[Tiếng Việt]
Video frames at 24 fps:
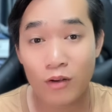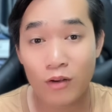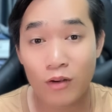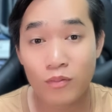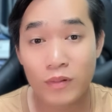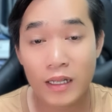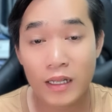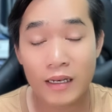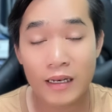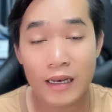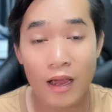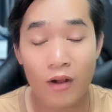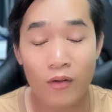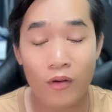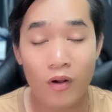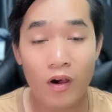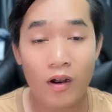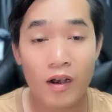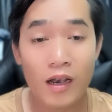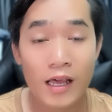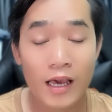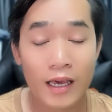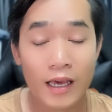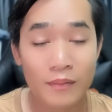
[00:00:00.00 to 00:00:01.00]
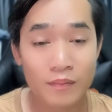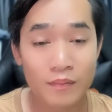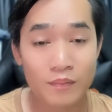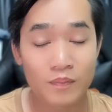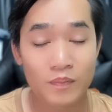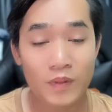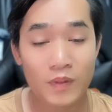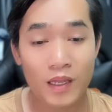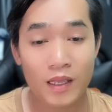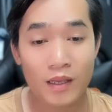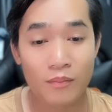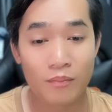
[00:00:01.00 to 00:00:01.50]
thông tin nào đó lên
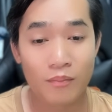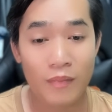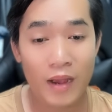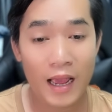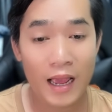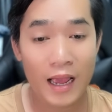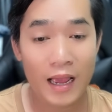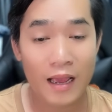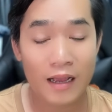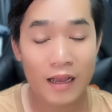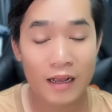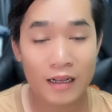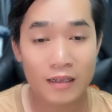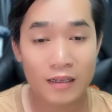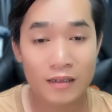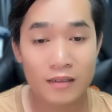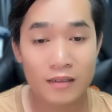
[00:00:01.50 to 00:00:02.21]
mà